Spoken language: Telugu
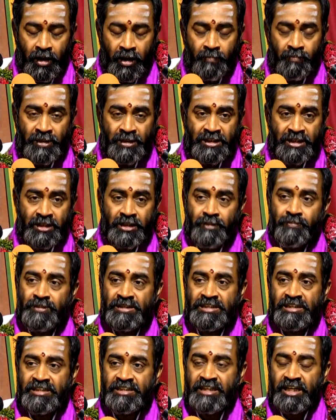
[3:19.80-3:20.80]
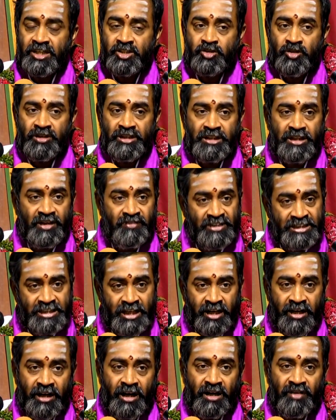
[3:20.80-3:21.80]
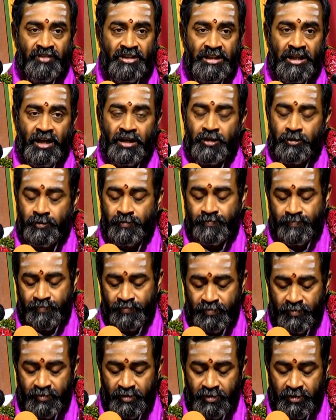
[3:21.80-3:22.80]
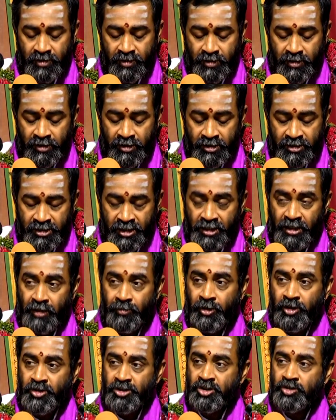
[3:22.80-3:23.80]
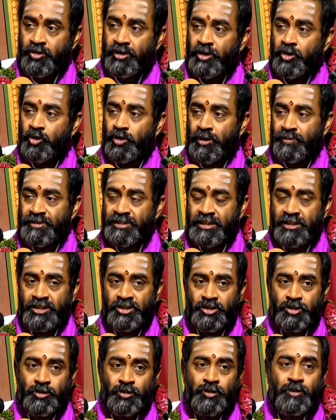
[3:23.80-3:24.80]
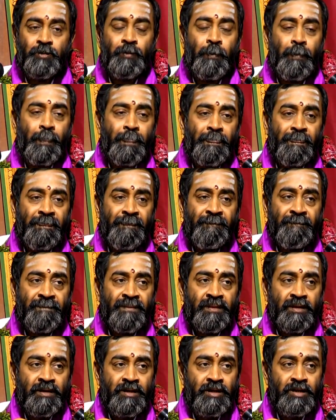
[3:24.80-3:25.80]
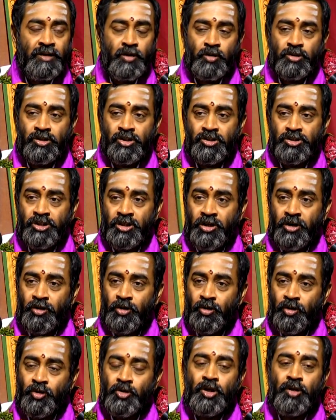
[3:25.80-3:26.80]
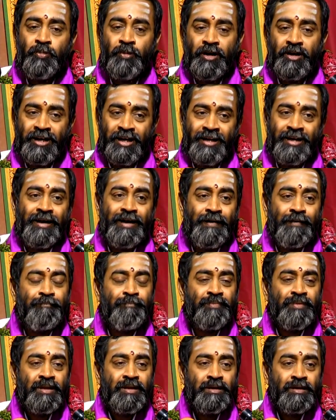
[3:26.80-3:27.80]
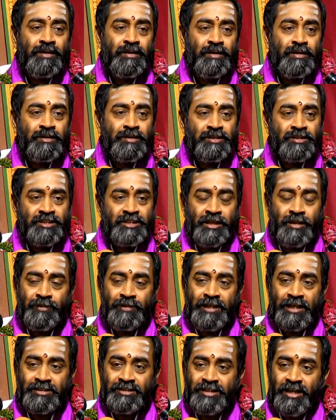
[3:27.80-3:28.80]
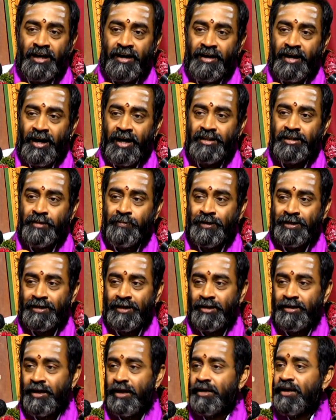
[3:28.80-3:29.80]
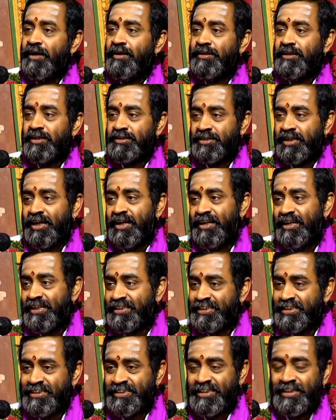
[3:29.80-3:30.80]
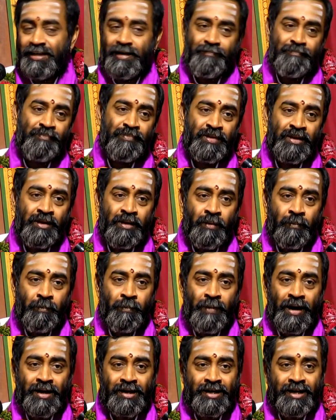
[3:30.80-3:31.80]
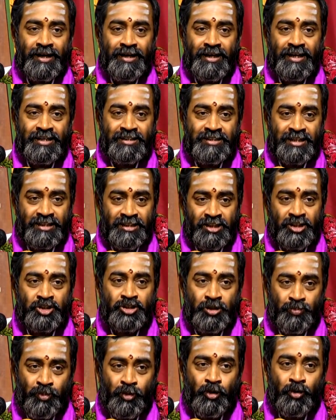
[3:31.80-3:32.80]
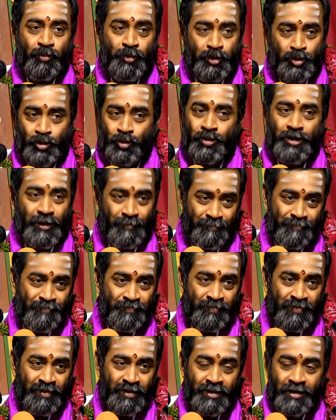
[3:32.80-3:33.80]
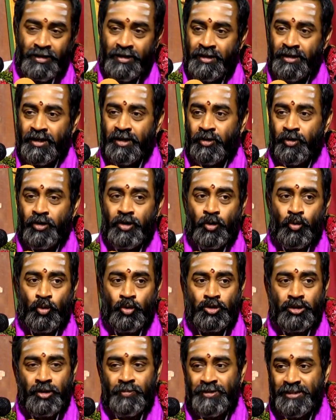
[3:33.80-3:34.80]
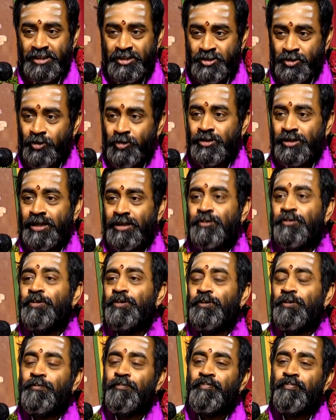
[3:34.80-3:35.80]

అంబ జగదంబ శ్రీ సరస్వతీదేవి చరణారవిందాలకు చంద్రమౌళీశ్వరులకు నమస్కరించుకుంటూ ఈ రోజు నుంచి రెండు రోజుల పాటు ఇక్కడ శ్రీమద్ అజ్జాడ ఆదిభట్ల నారాయణదాసు గారు రచించిన మార్కండేయ చరిత్రను చెప్పుకోబోతూ ఉన్నాం ఇక్కడున్న కొద్దిమంది శ్రోతలకు